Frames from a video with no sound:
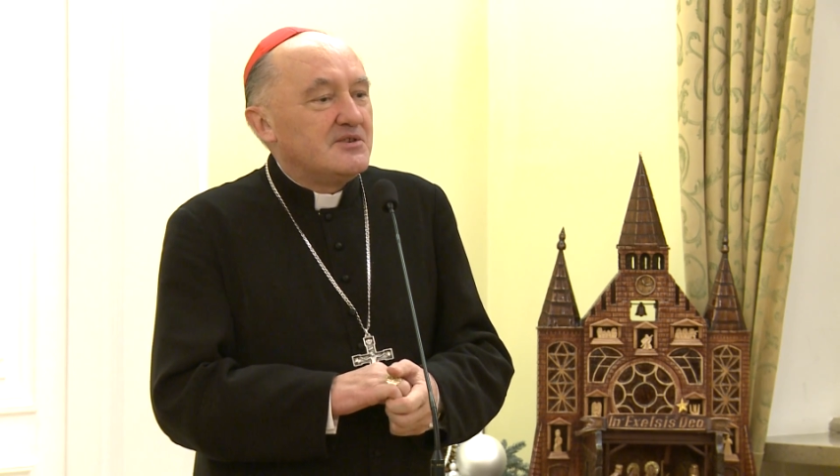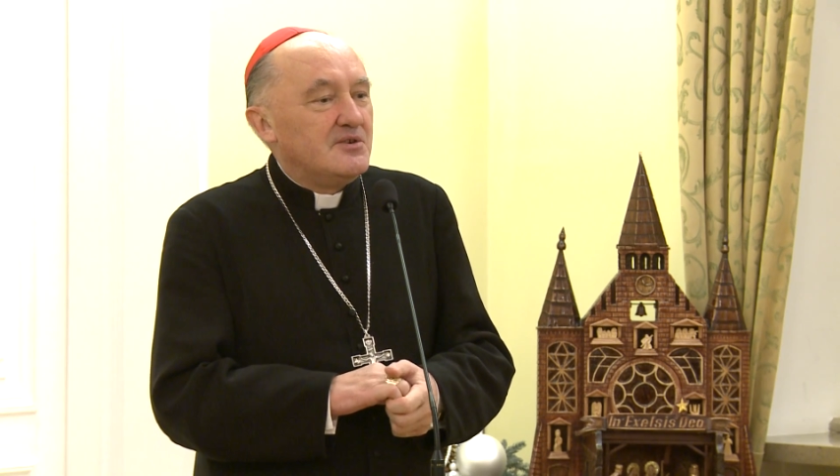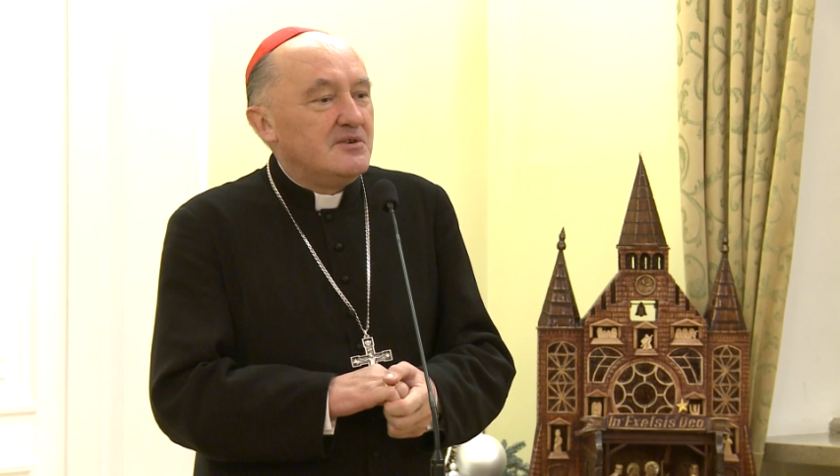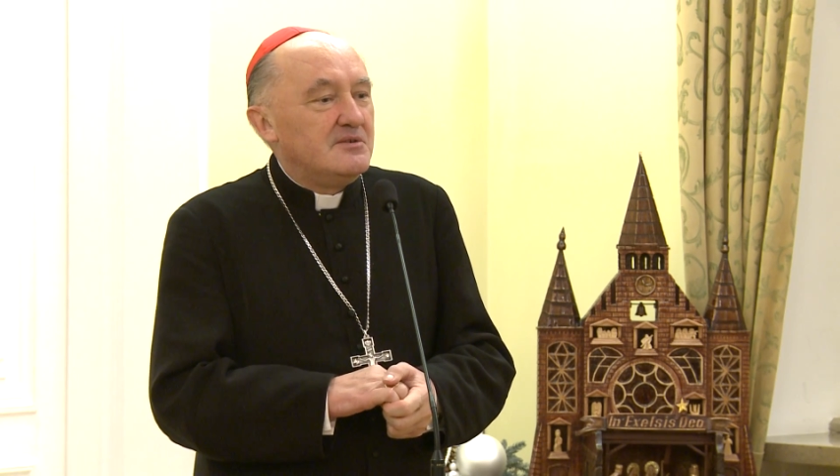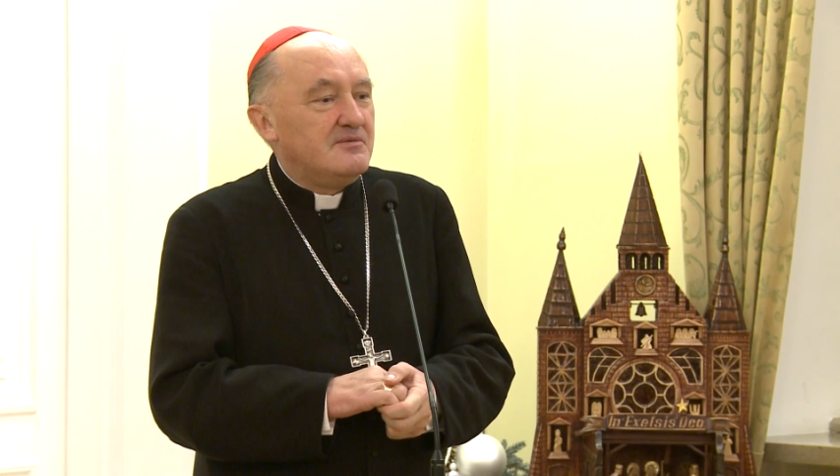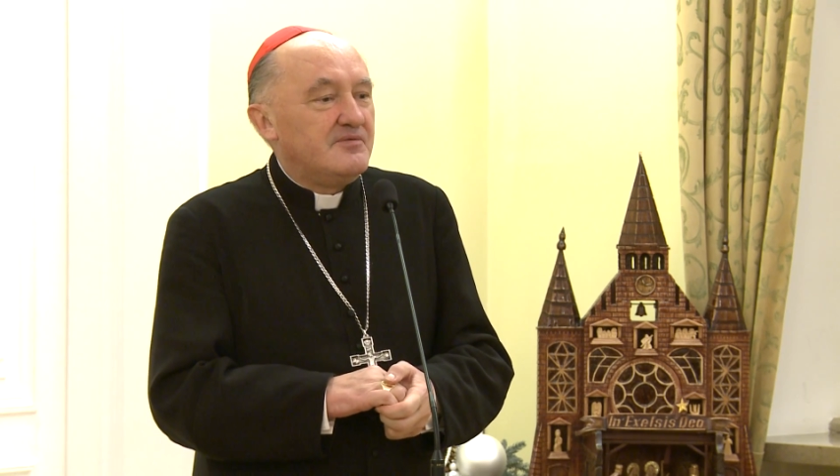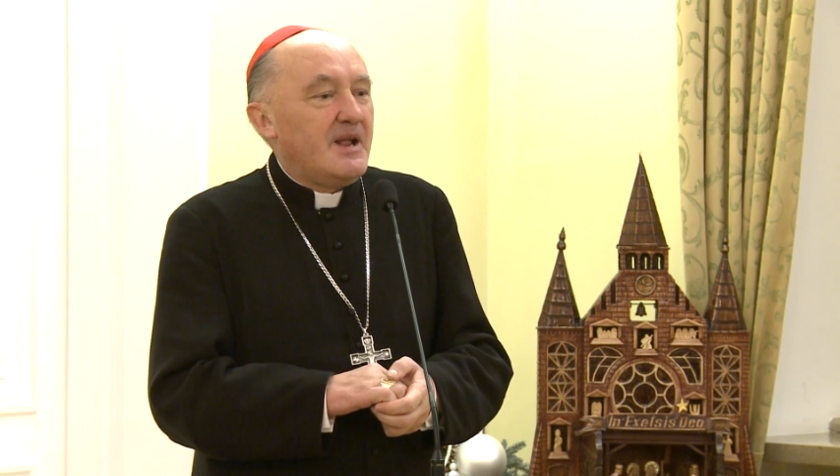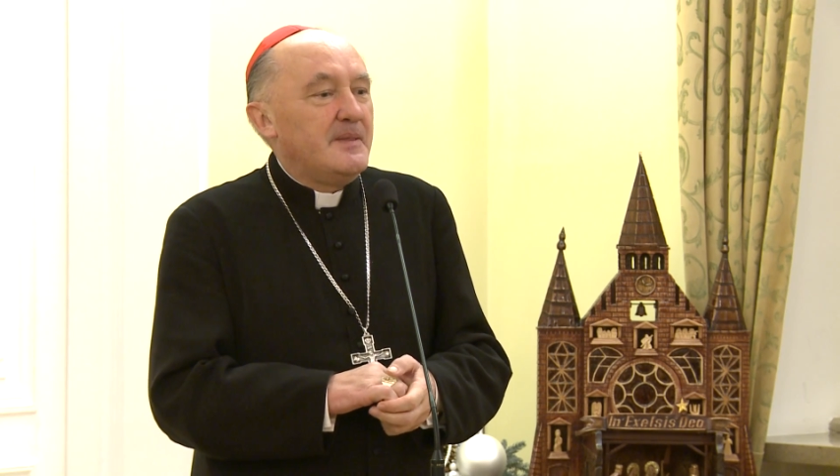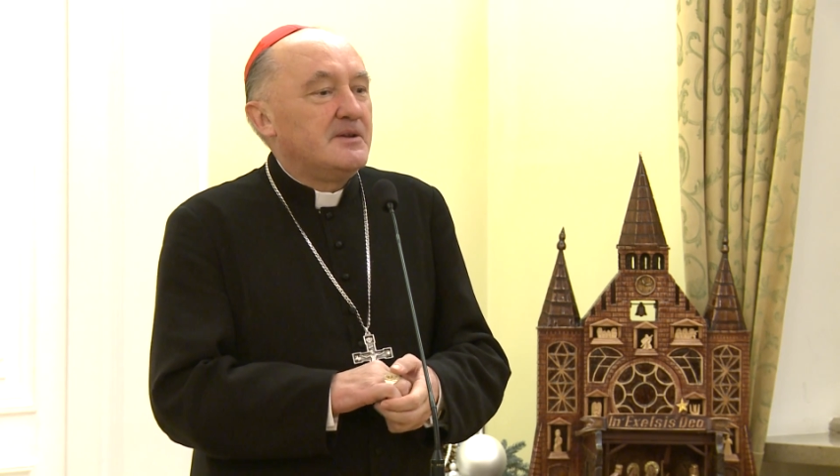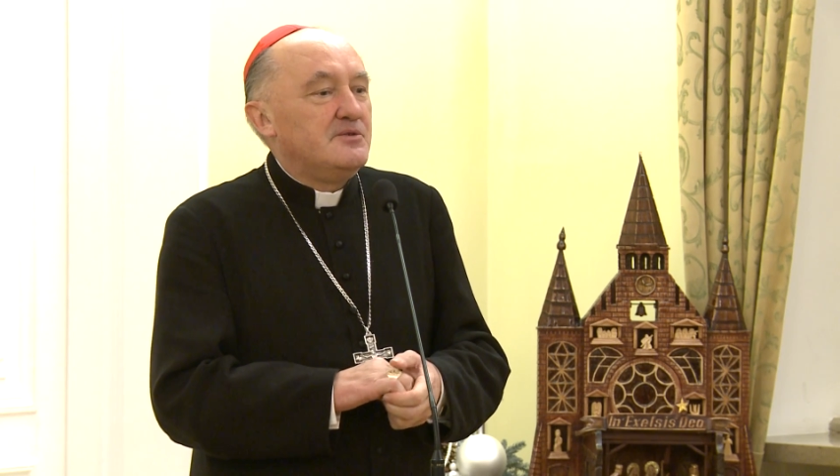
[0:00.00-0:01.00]
to
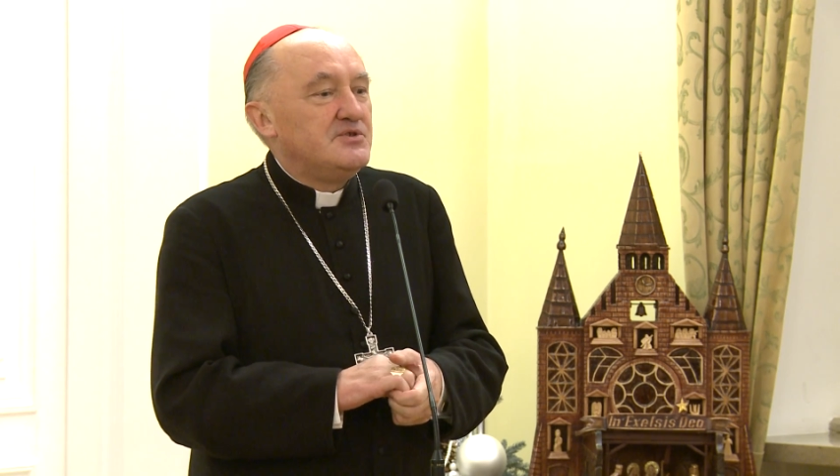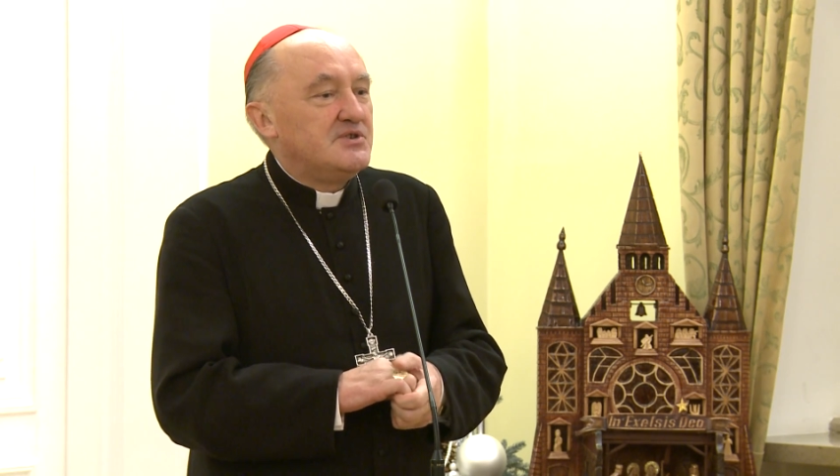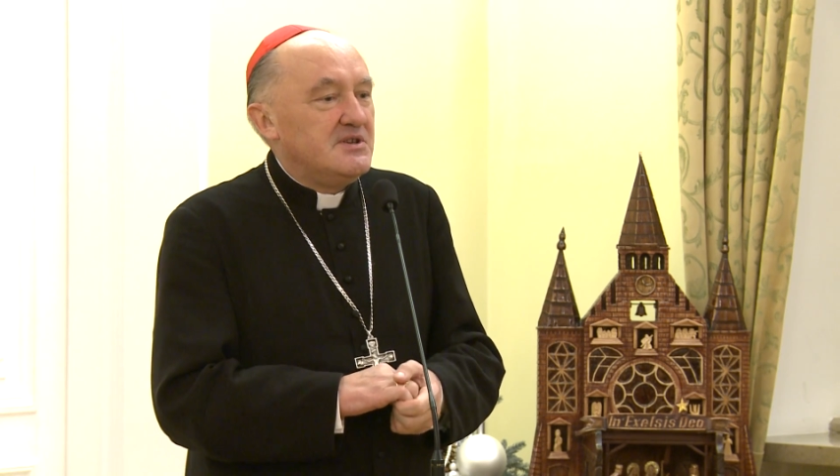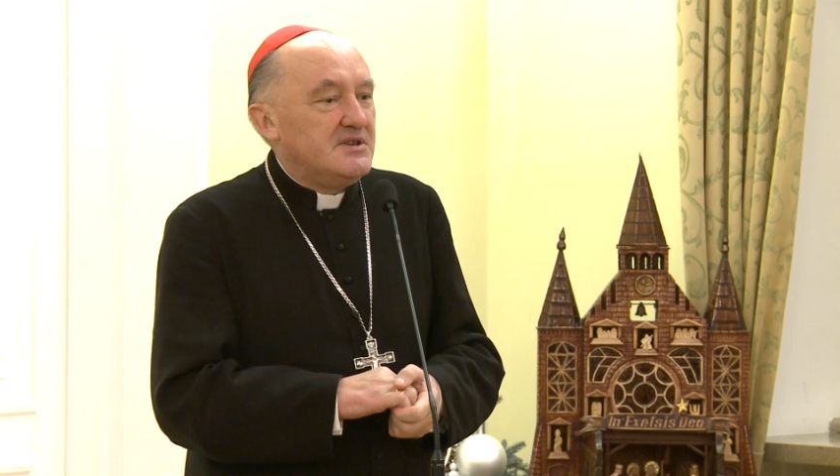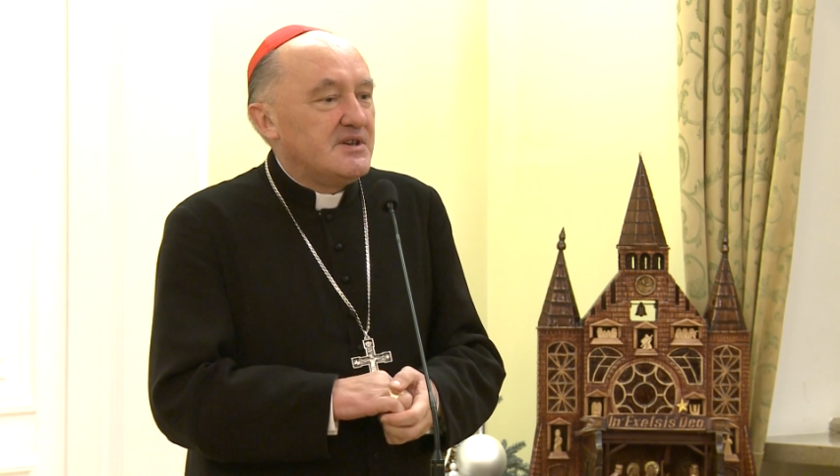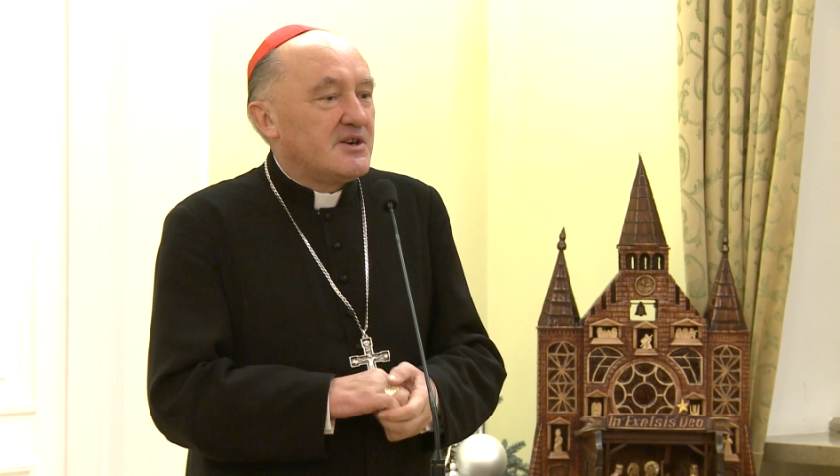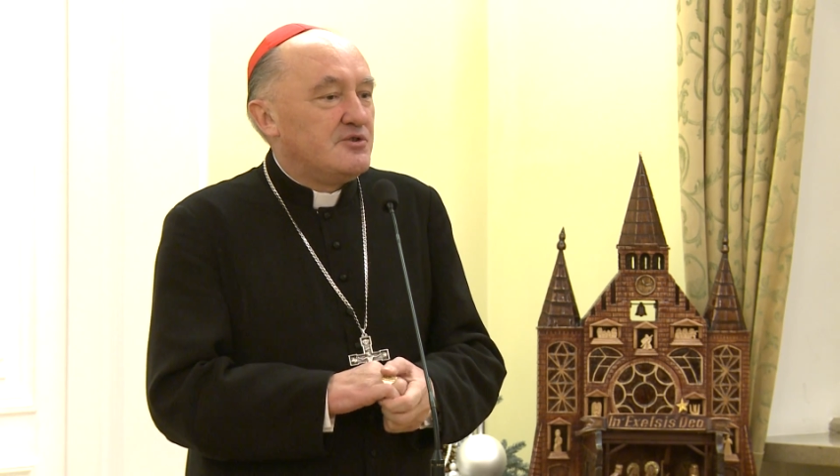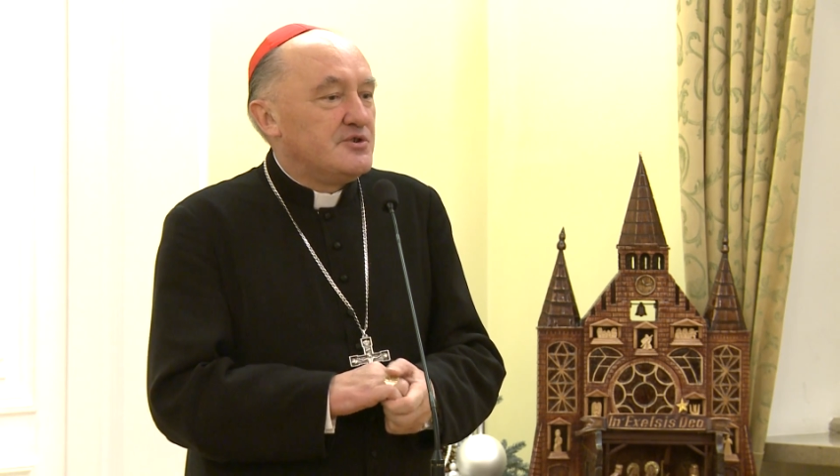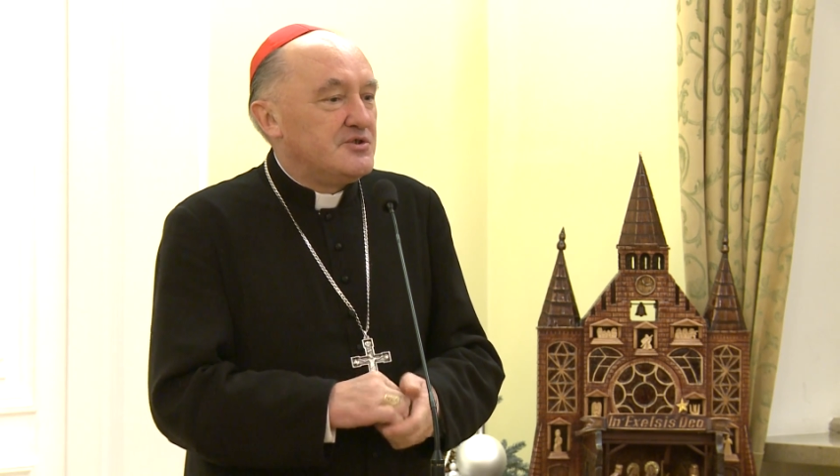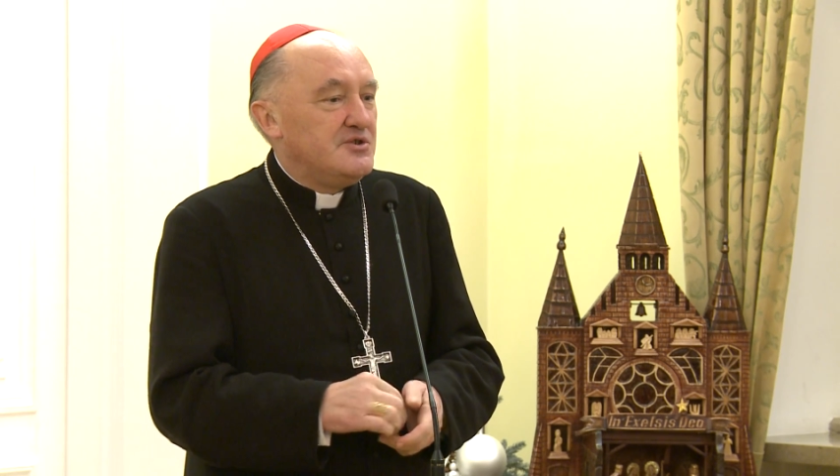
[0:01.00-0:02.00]
Franek Gąsienica
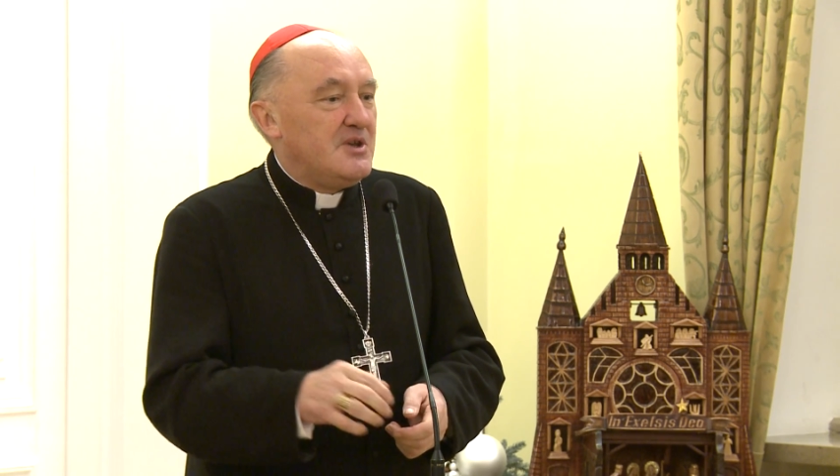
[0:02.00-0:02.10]
kosi,